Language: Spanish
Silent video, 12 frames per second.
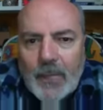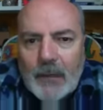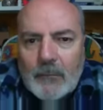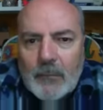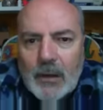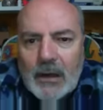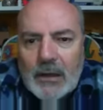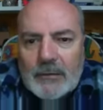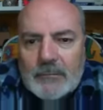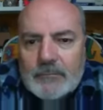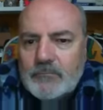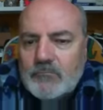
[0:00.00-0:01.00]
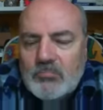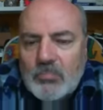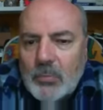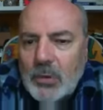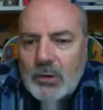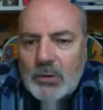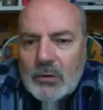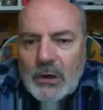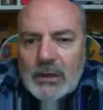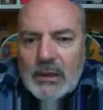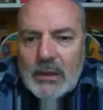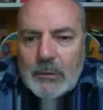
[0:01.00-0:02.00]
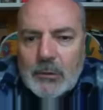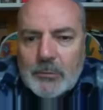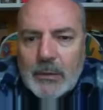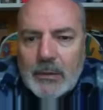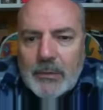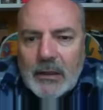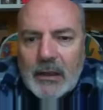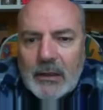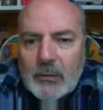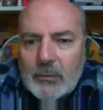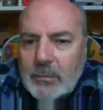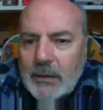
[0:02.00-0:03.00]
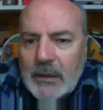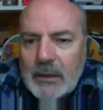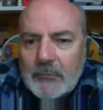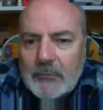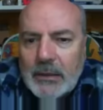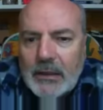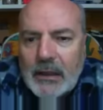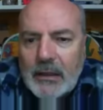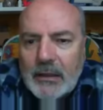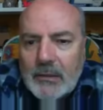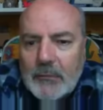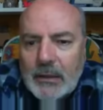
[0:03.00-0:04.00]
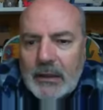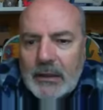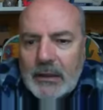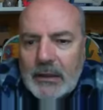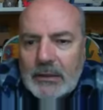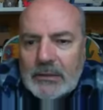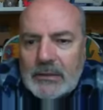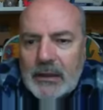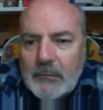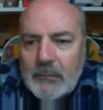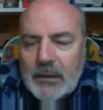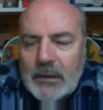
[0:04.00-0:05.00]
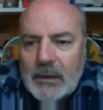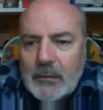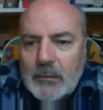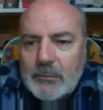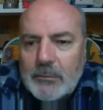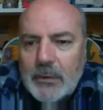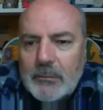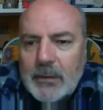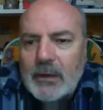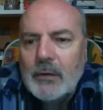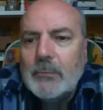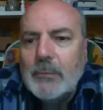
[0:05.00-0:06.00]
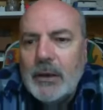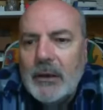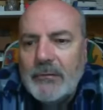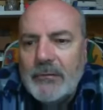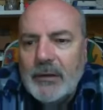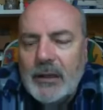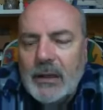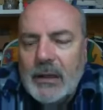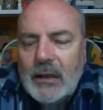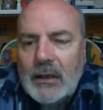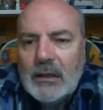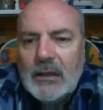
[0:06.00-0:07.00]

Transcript: vale bueno ya tenemos preparado para pillar cepelines también tenemos preparado para el final